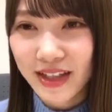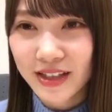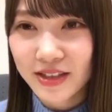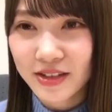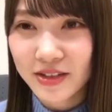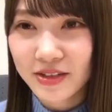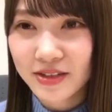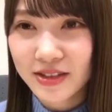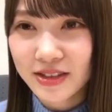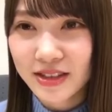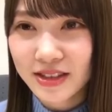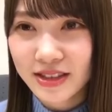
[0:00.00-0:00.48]

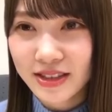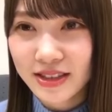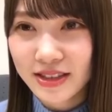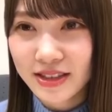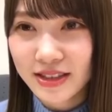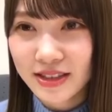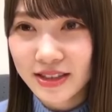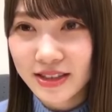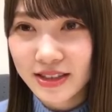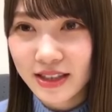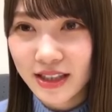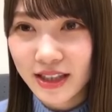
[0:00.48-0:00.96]

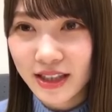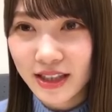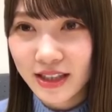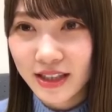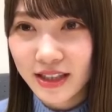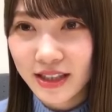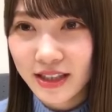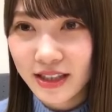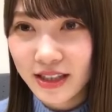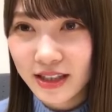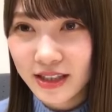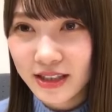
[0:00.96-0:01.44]

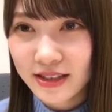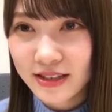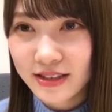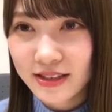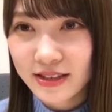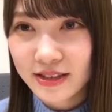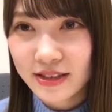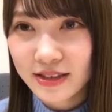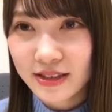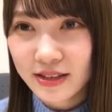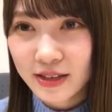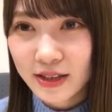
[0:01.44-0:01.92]
カトシーで
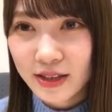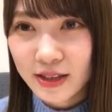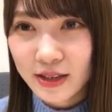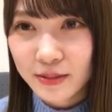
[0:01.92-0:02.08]
す。